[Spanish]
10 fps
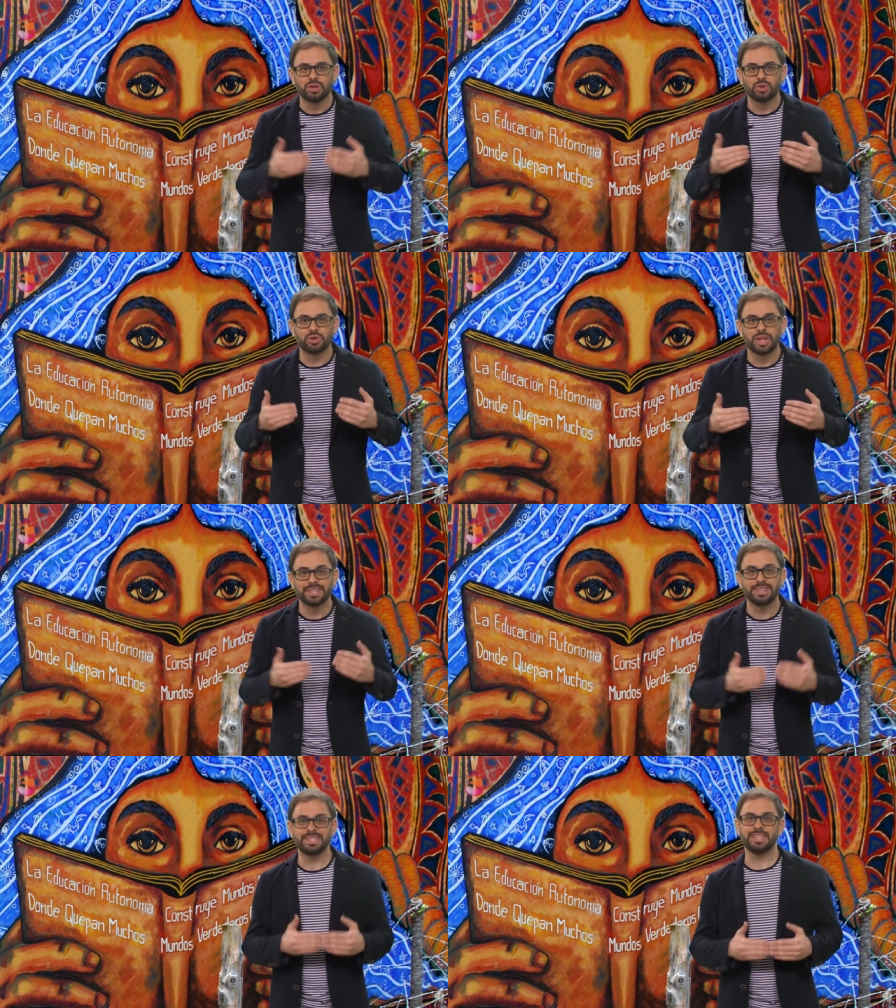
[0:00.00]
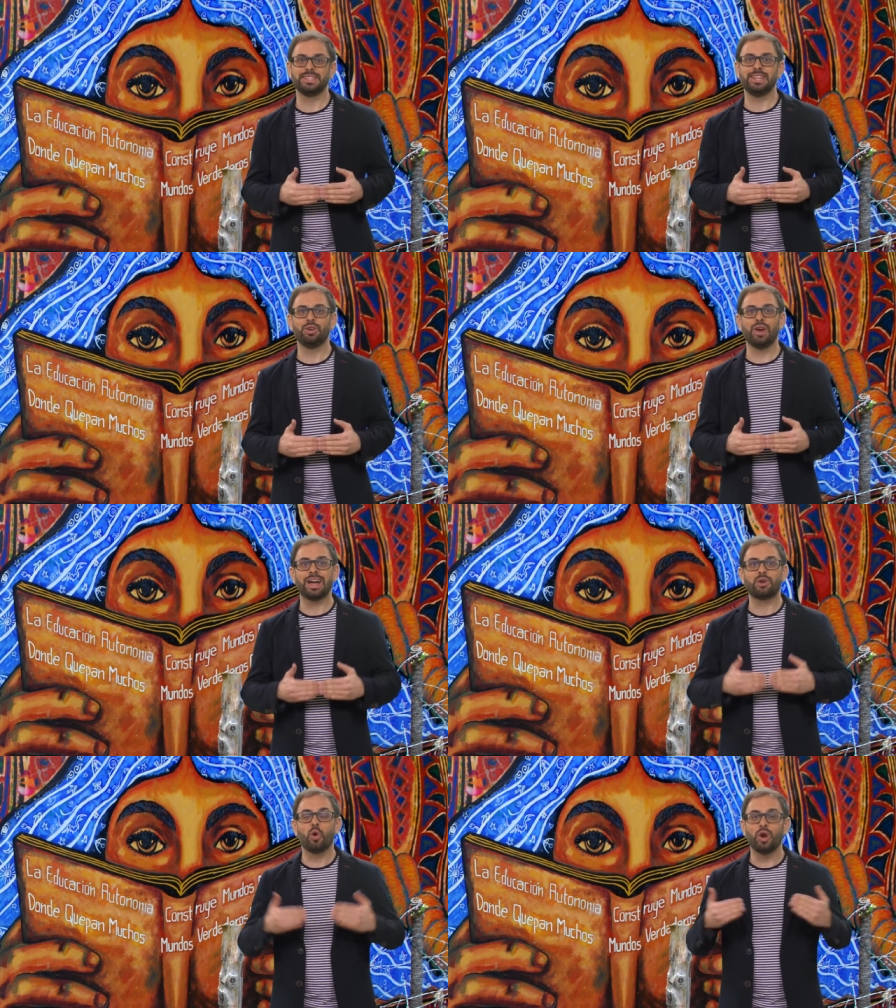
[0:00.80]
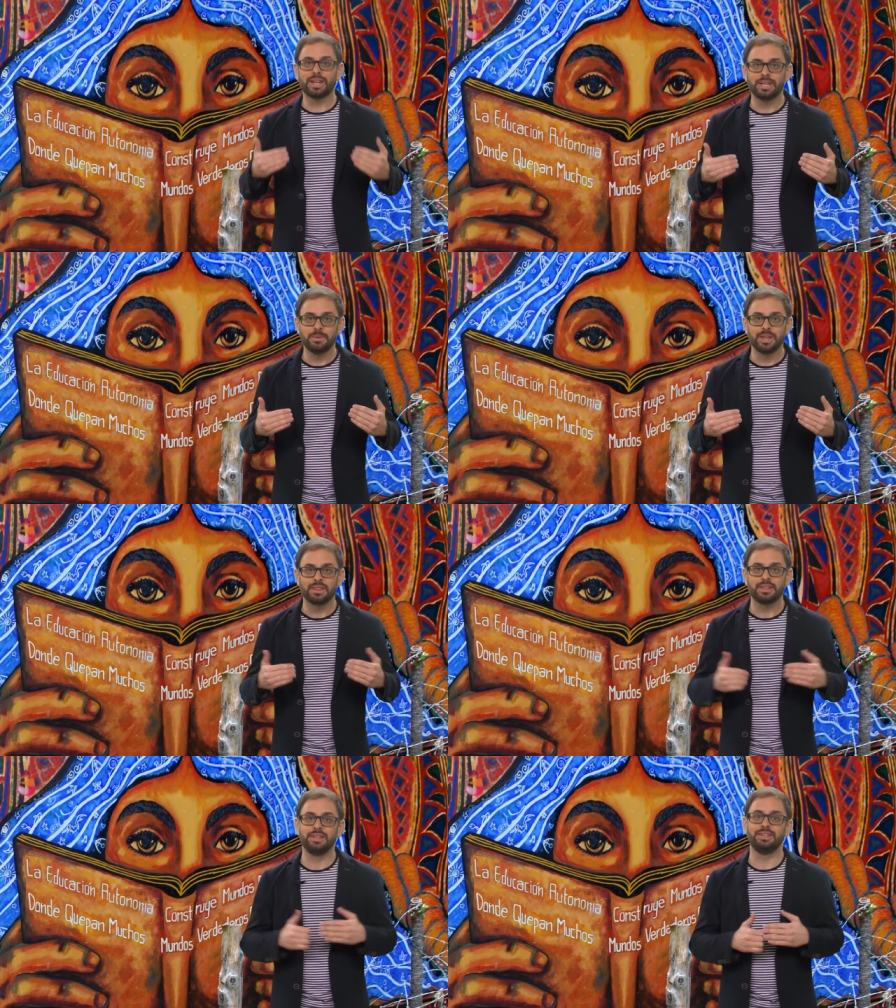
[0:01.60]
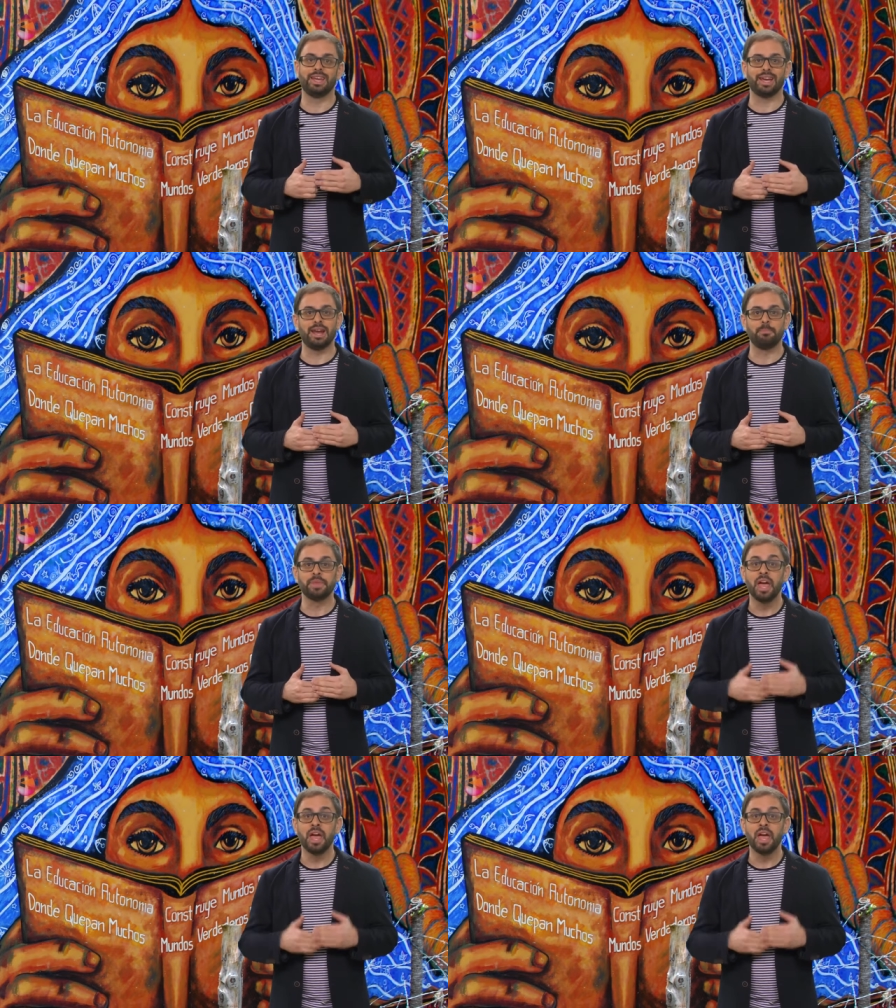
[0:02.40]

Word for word: dotar de sentido la colectividad indígena